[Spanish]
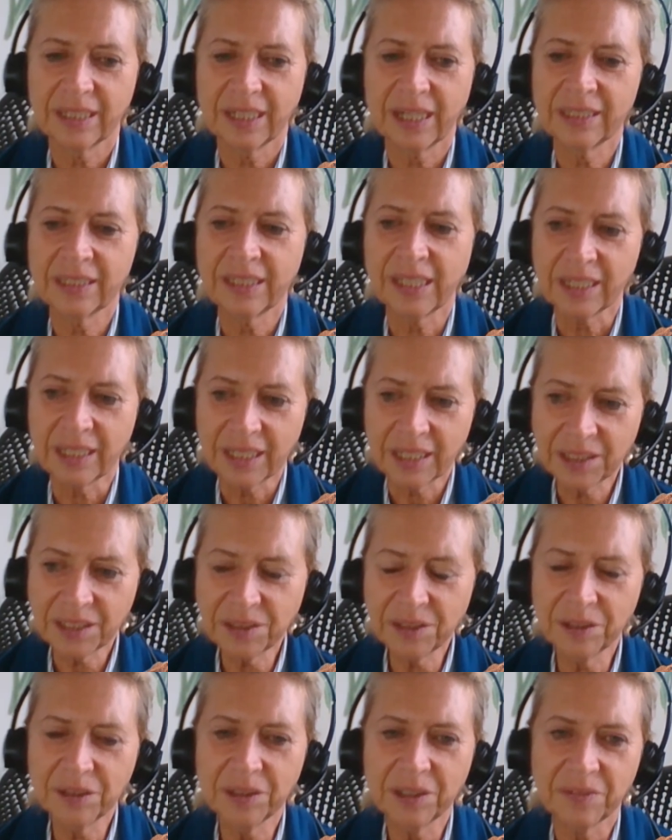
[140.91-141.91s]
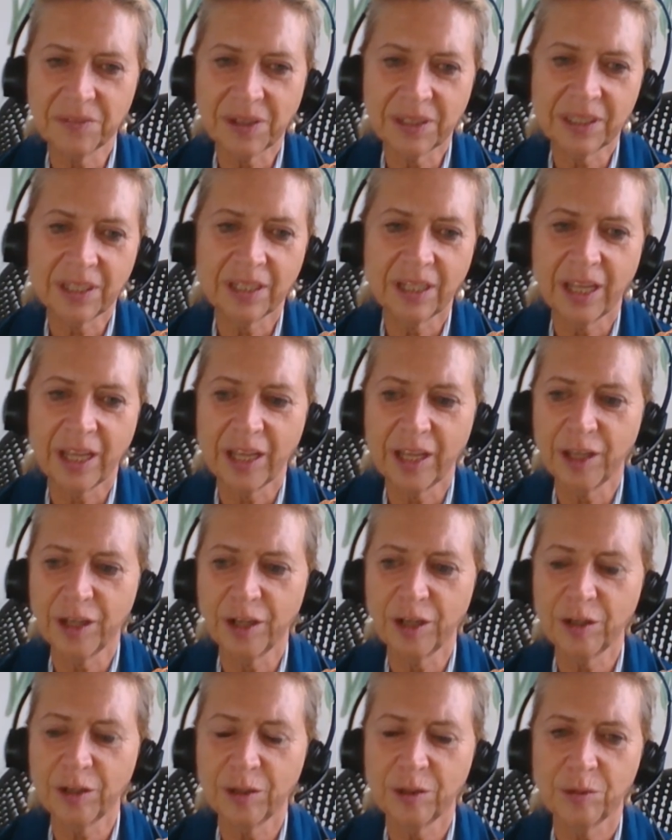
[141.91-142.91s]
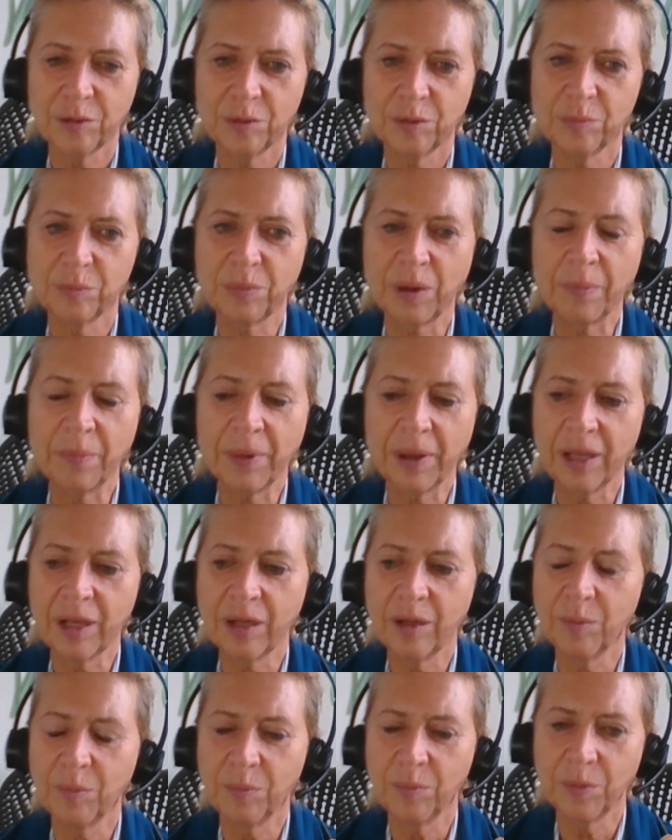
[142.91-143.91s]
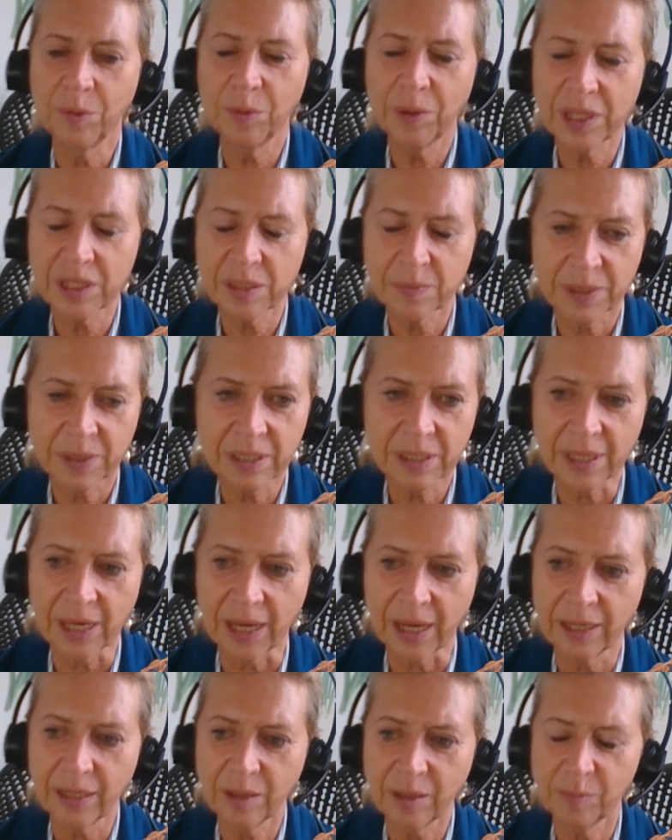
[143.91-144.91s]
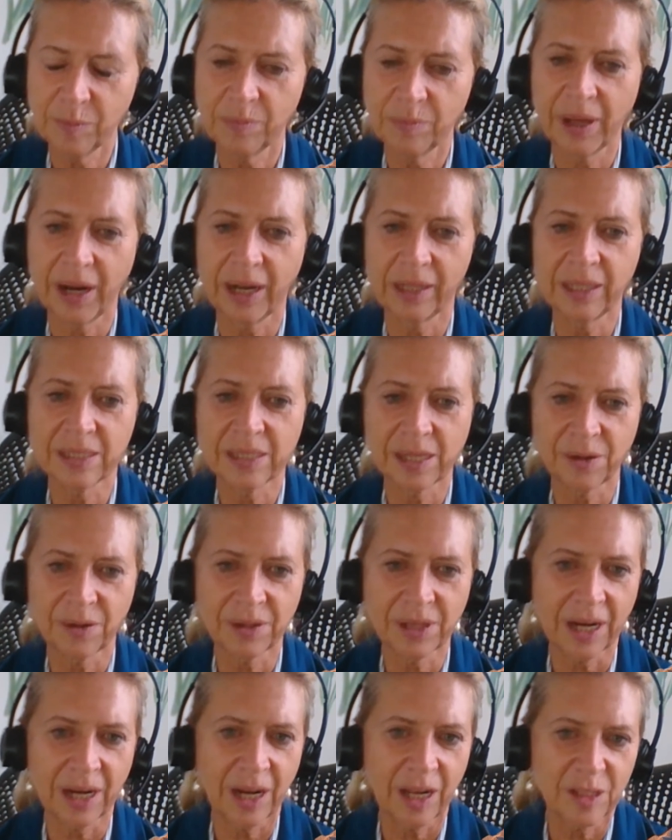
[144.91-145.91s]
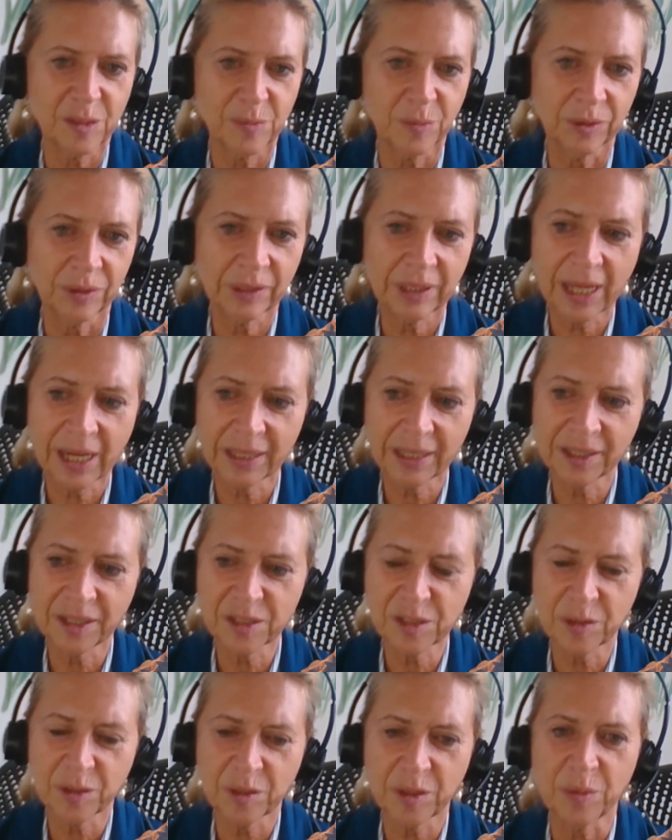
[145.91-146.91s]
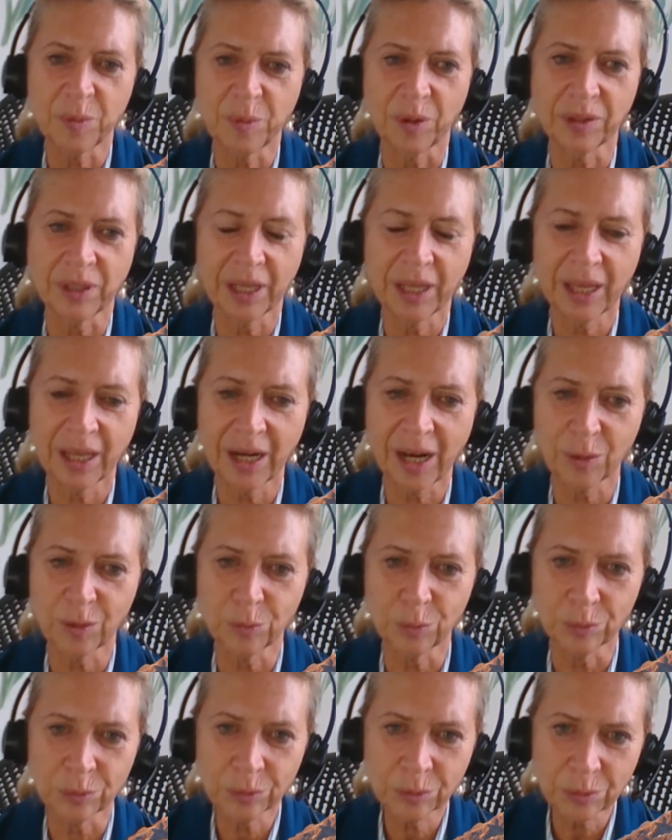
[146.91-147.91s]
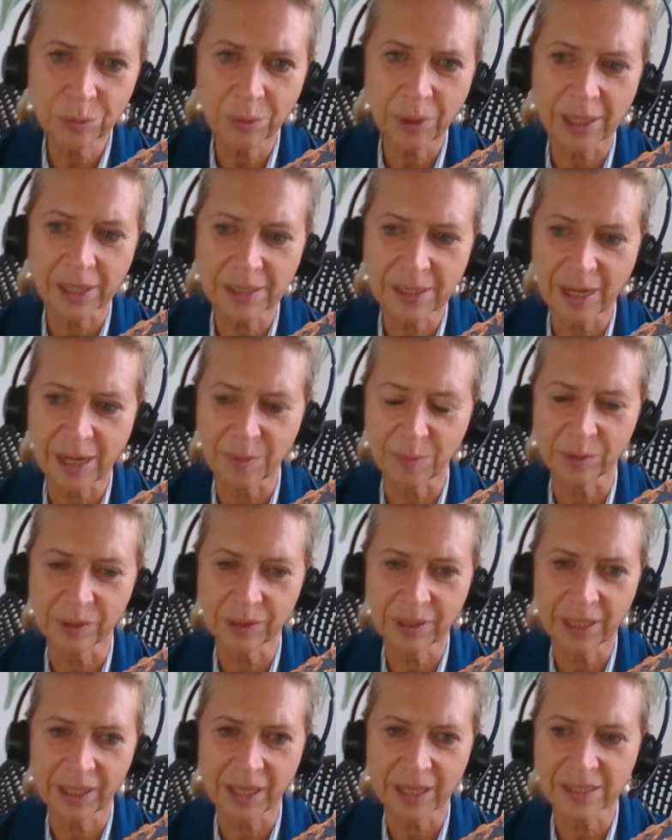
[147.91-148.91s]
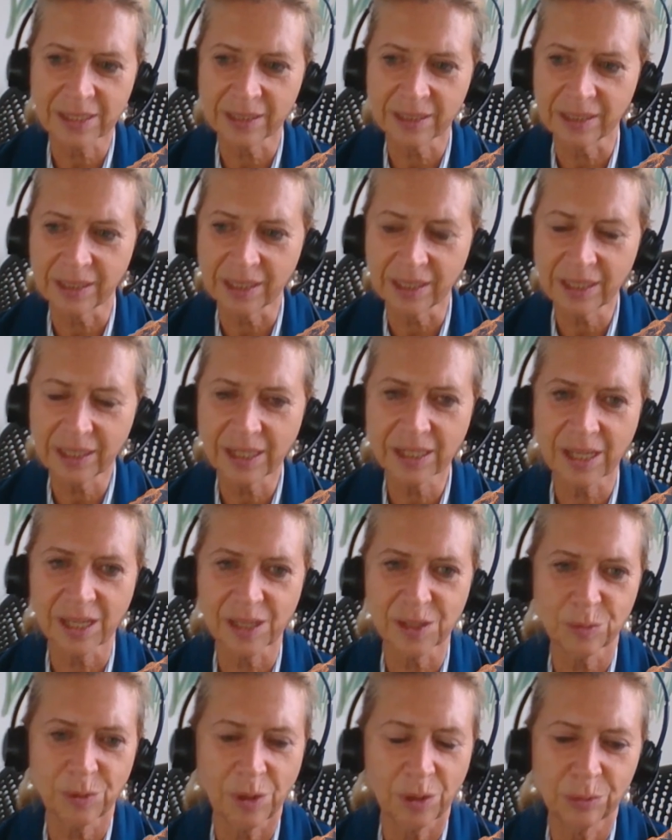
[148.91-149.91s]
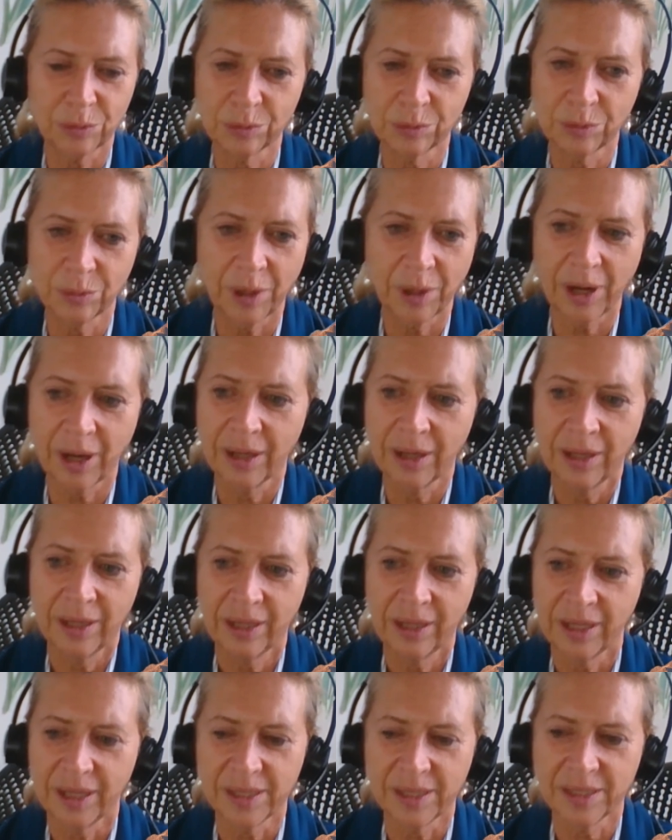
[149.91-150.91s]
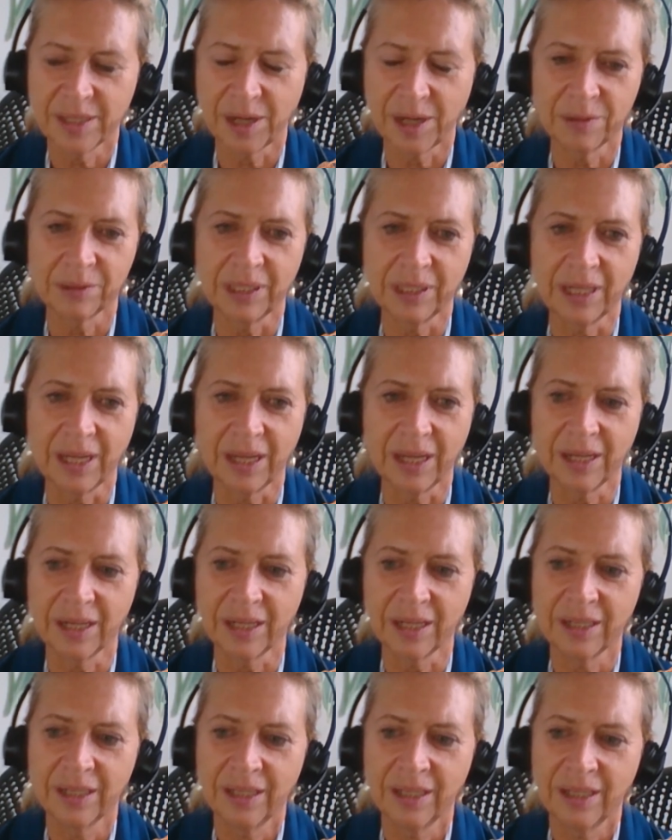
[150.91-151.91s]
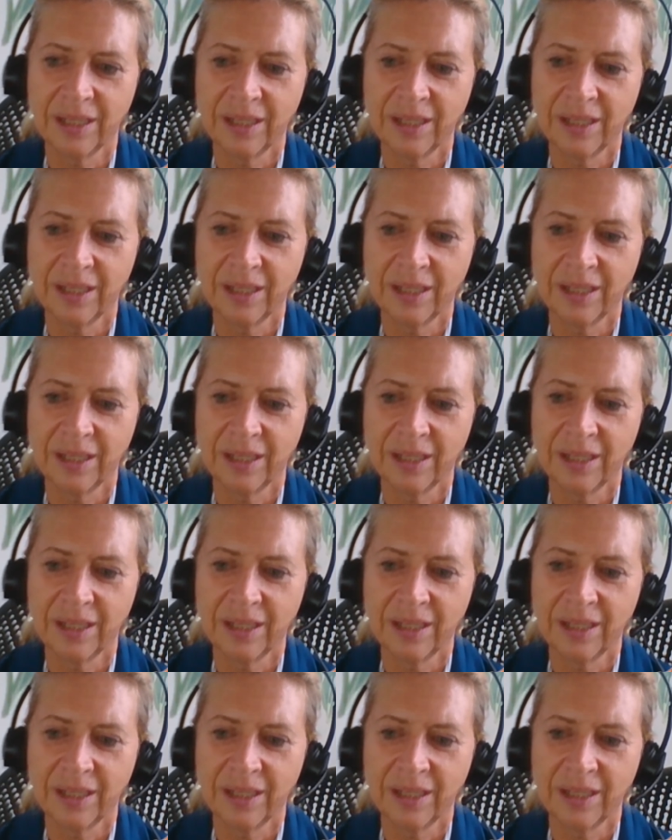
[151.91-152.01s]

ha tenido y va a tener un papel muy especial para desarrollar las montañas y proteger la cultura de la montaña andina, que es una cultura extraordinaria.